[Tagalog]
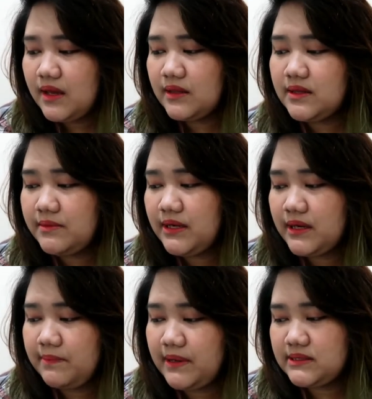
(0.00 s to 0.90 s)
And then may
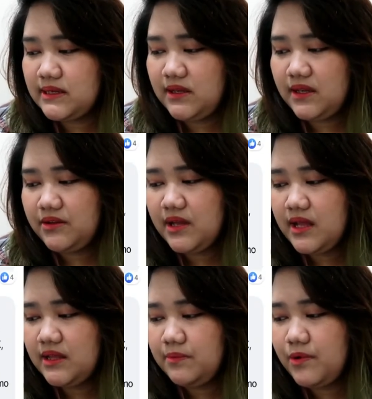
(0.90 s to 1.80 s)
nag-reply sa kanya, yun
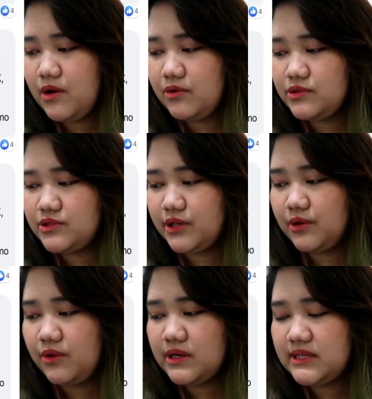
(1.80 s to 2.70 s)
nga din po ang concern ko.